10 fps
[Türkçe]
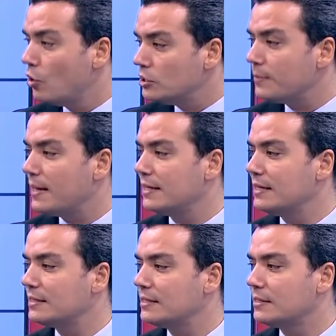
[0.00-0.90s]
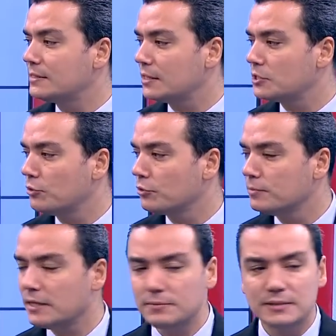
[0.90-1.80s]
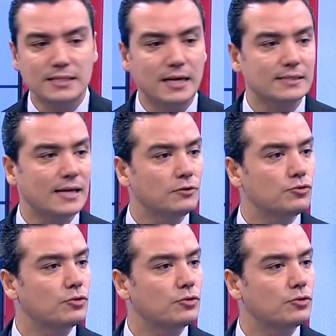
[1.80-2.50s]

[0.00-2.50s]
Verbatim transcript: Önce bir endeksi kısaca yorumlayalım istersen.